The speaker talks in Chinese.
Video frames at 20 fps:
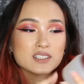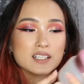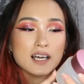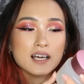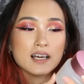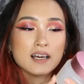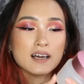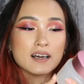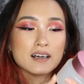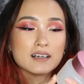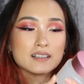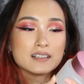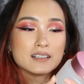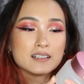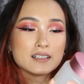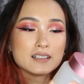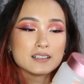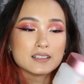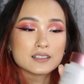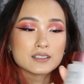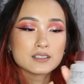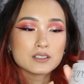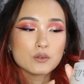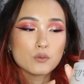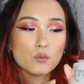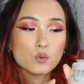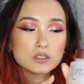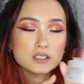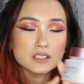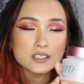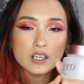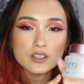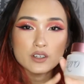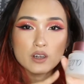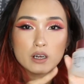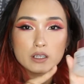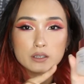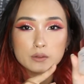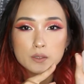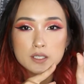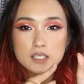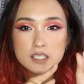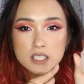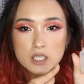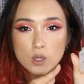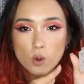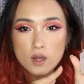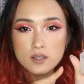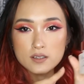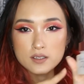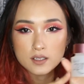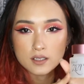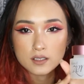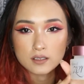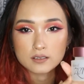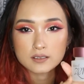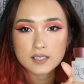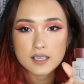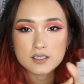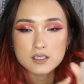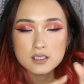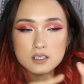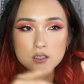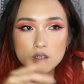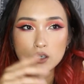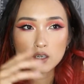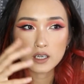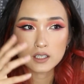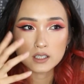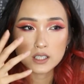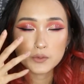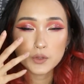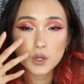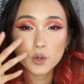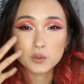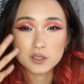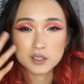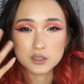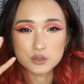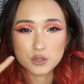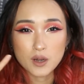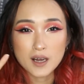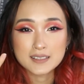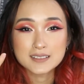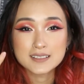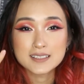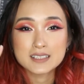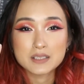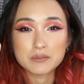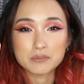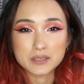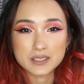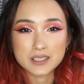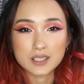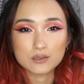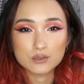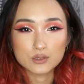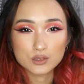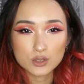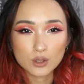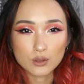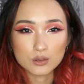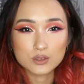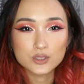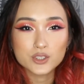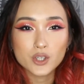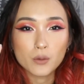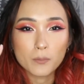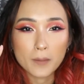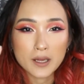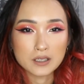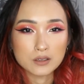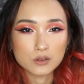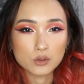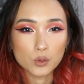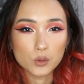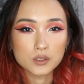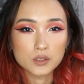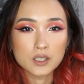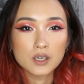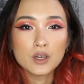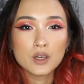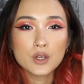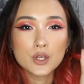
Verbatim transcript: 那 我知道有很多人喜欢这个，但是可能因为我的妆真的比较重，重蛮多的，